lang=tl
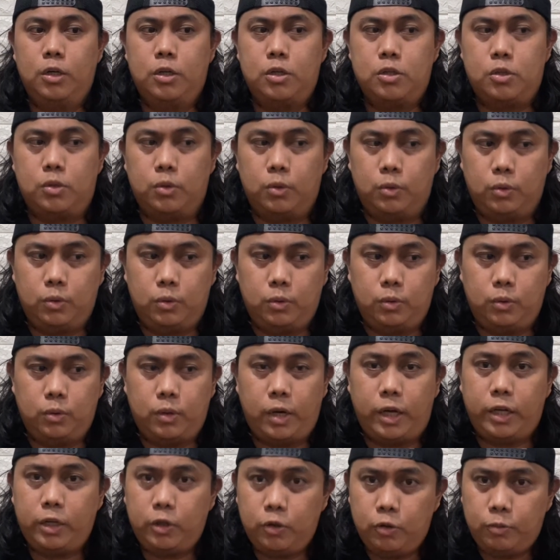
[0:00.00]
So,
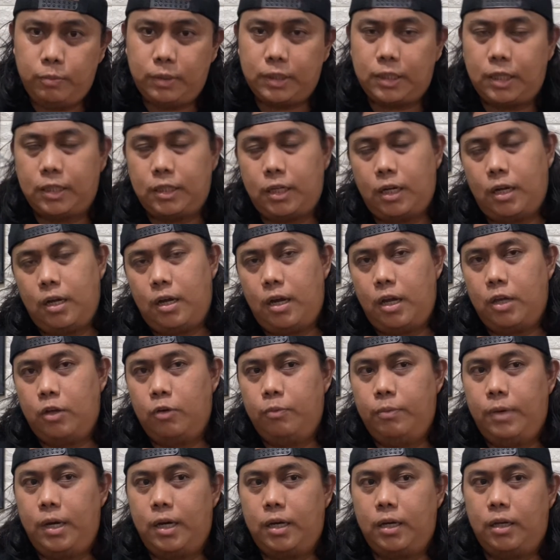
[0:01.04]
I know magtataka kayo
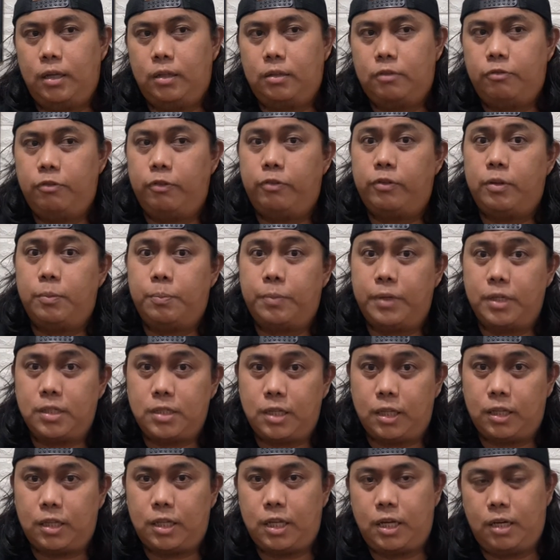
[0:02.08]
bakit
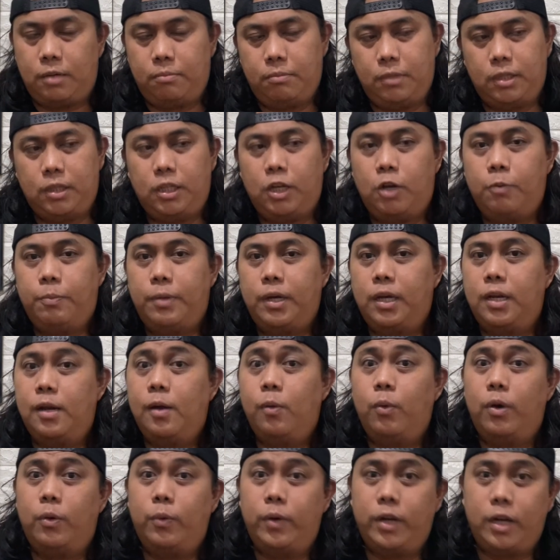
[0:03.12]
50% lang, but di ko pa
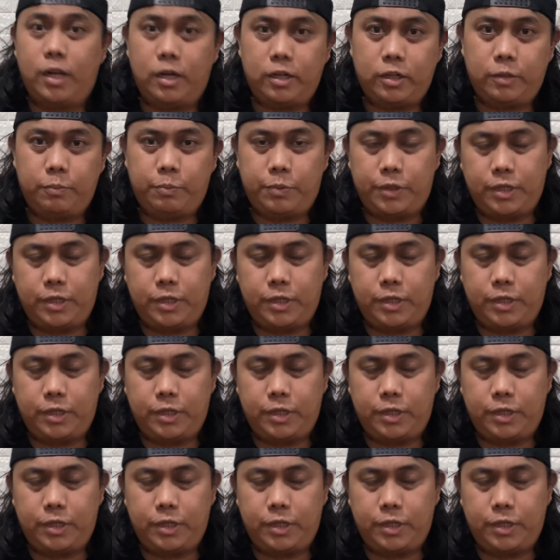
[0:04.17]
ginawang 100%.